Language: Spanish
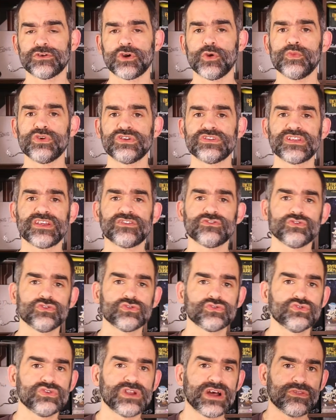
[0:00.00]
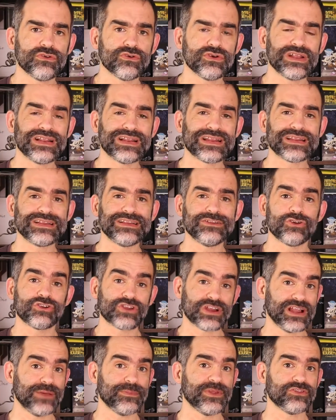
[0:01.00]
cómo está estructurado los
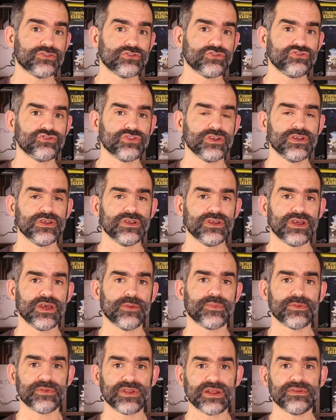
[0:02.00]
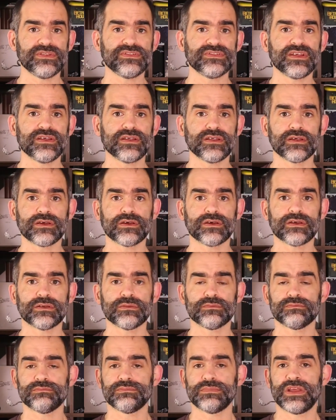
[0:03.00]
reglamentos. A primera
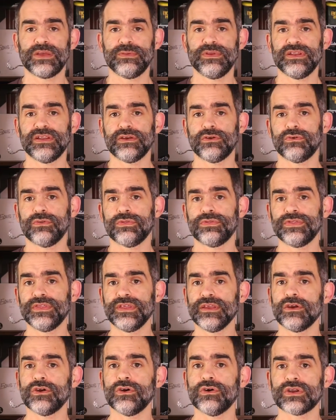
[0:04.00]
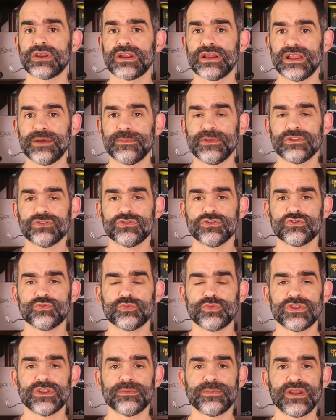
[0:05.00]
vista, que vienen con cinco reglamentos,
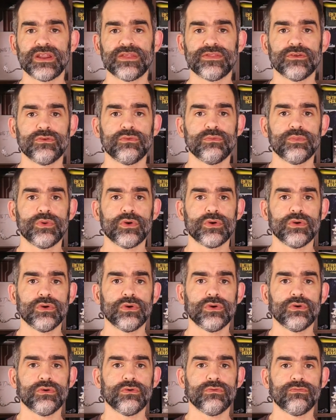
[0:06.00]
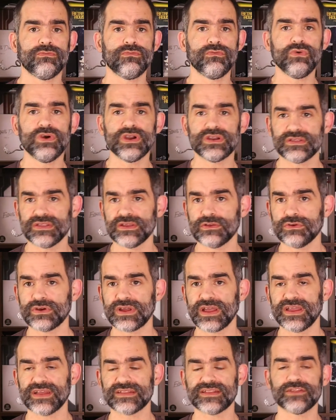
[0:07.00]
puede parecer un poco fuerte, ¿no?
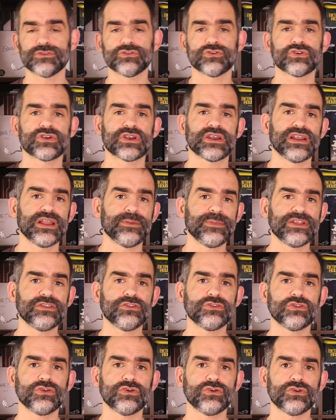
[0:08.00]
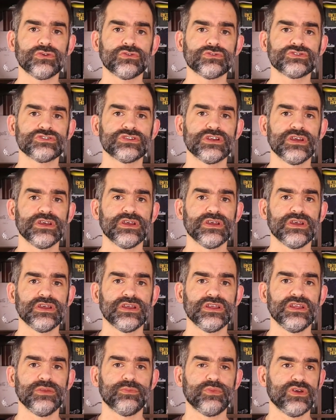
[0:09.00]
Que haya tantos reglamentos,
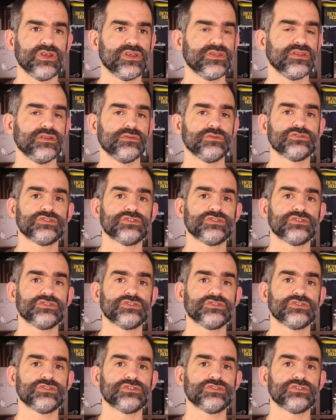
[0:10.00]
y puede decir,